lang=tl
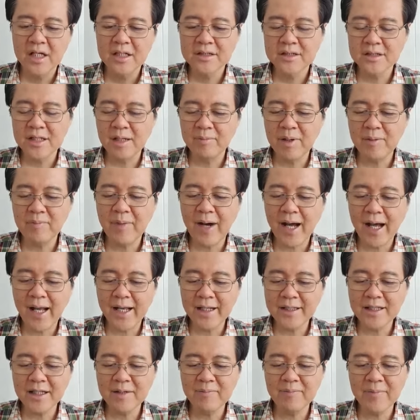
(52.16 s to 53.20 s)
Sa
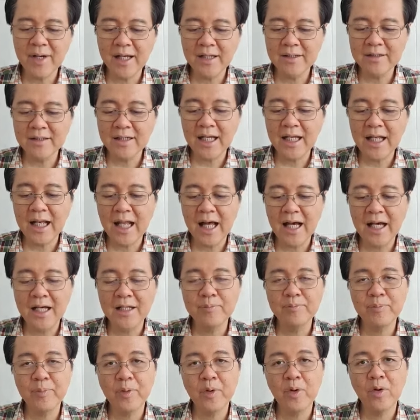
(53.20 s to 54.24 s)
babae naman,
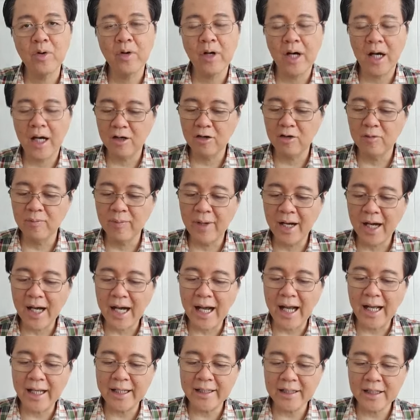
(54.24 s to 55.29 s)
kailangan po uh,
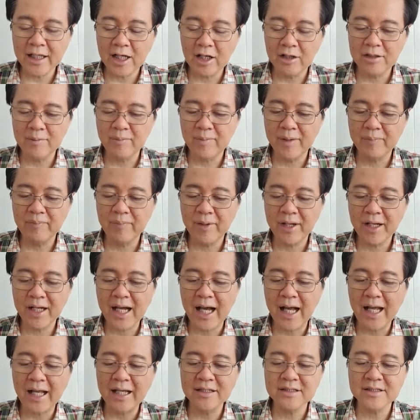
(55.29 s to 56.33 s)
kumakain kayo ng may
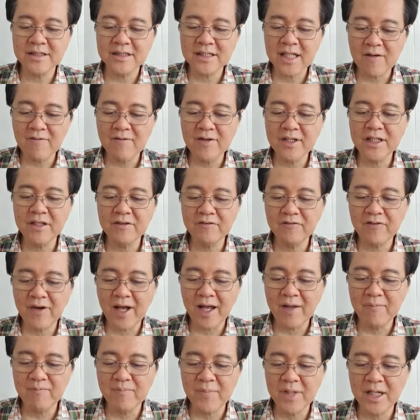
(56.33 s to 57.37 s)
pagkain 75
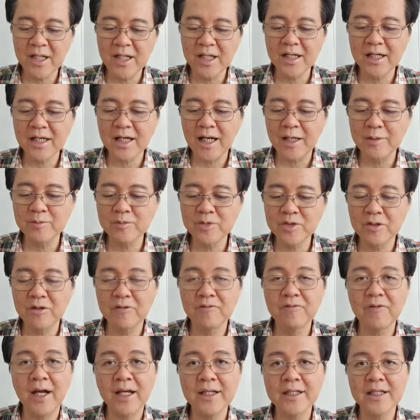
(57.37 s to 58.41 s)
milligrams
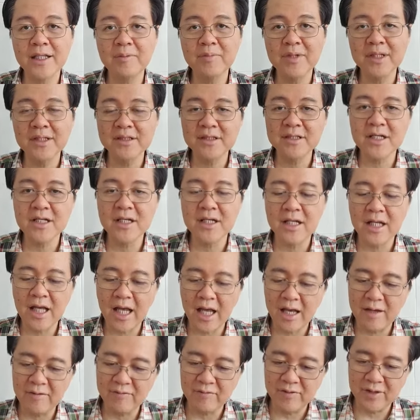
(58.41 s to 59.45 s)
of vitamin C
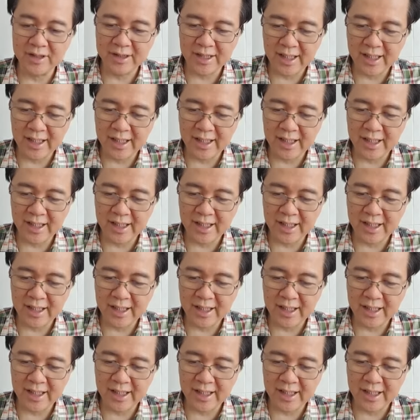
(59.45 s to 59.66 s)
every